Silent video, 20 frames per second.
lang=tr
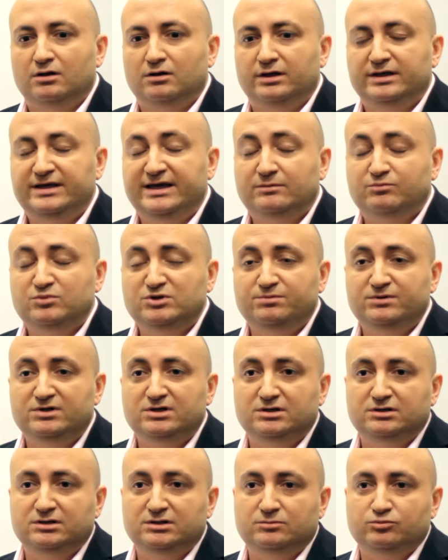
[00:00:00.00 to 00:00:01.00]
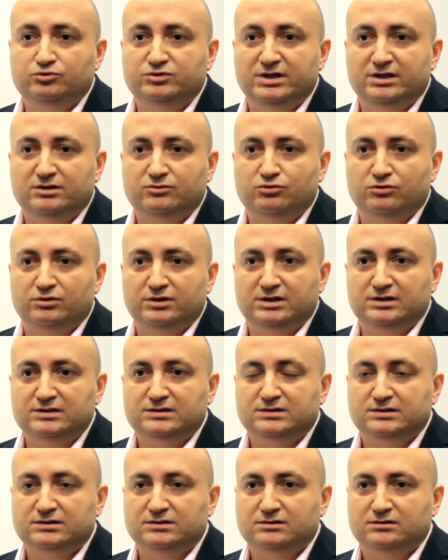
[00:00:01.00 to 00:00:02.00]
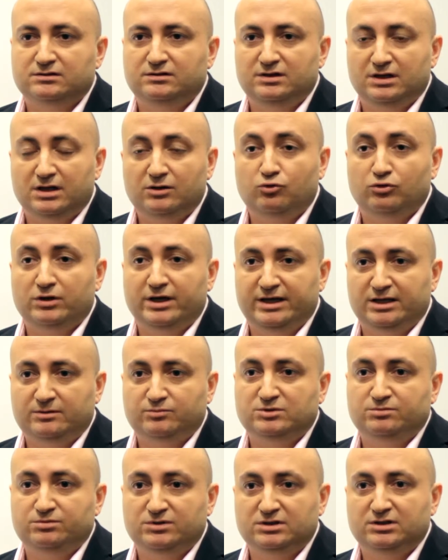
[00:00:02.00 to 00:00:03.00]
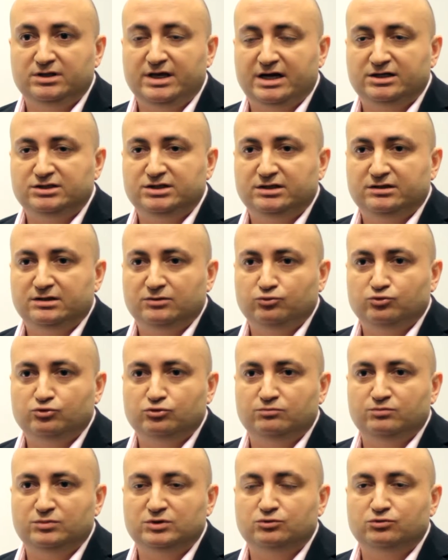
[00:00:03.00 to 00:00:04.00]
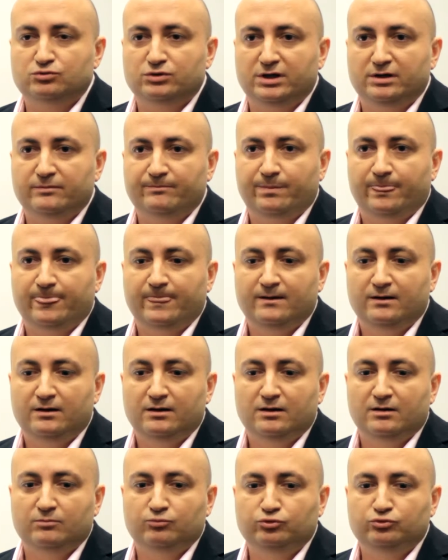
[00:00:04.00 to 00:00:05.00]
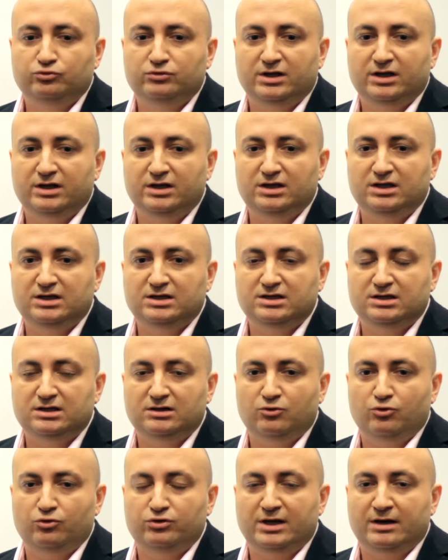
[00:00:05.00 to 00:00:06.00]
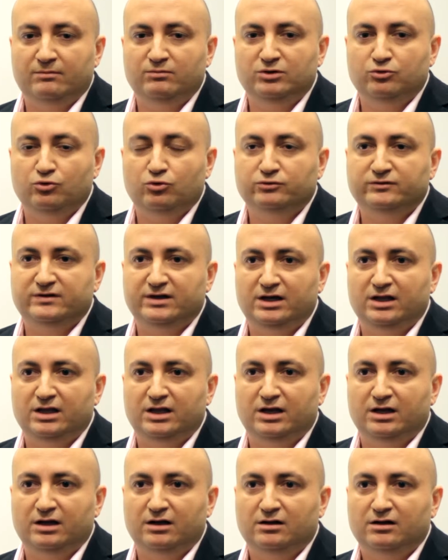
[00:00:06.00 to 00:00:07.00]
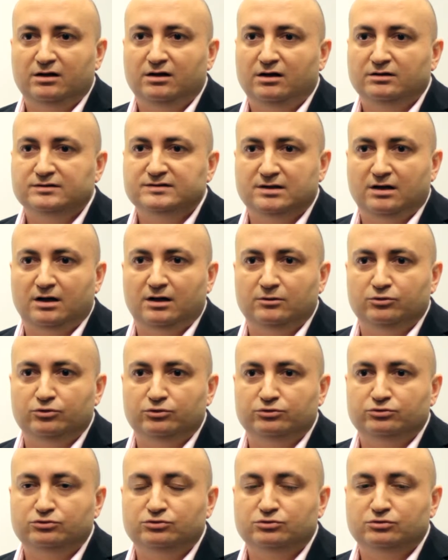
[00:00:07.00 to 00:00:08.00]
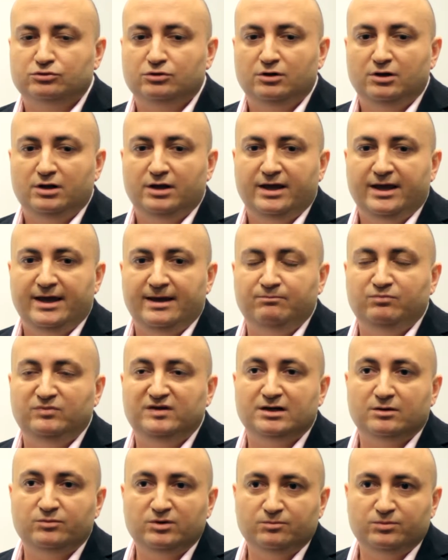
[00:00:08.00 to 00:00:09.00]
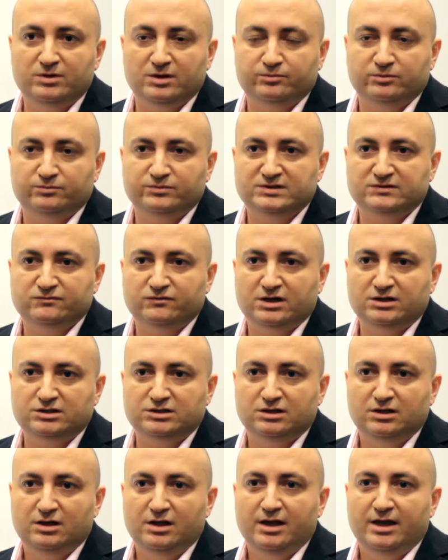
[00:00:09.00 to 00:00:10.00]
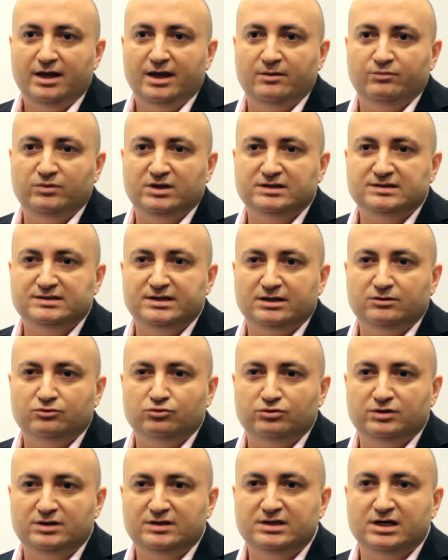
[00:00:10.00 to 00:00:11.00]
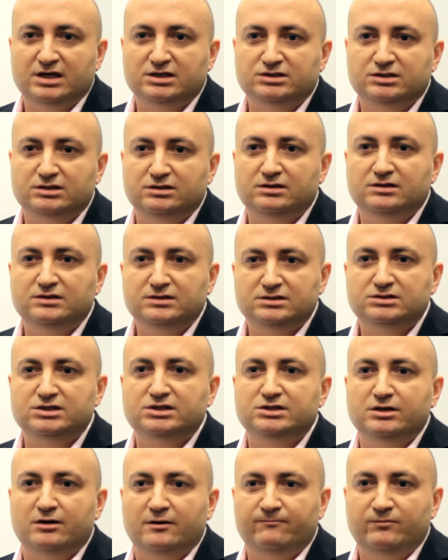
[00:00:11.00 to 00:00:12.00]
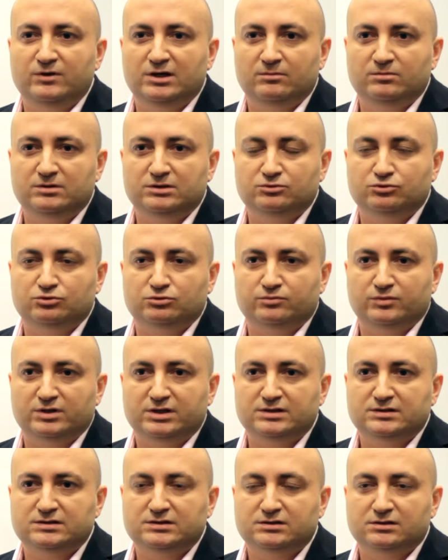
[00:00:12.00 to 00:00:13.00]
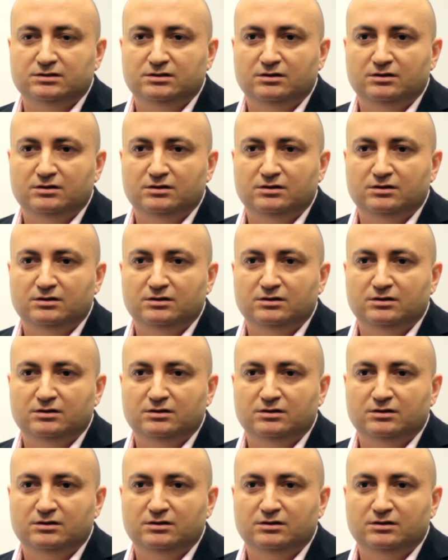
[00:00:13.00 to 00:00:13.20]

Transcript: 71 yıldır bu sektördeyiz. Dile kolay 71 yıl gerçekten uzun bir süre. Bunu da iki önemli noktayla sağlıyoruz. Hem dinamik bir yapımız var hem de sektörün ihtiyaçlarına hızlıca cevap verebilir durumdayız.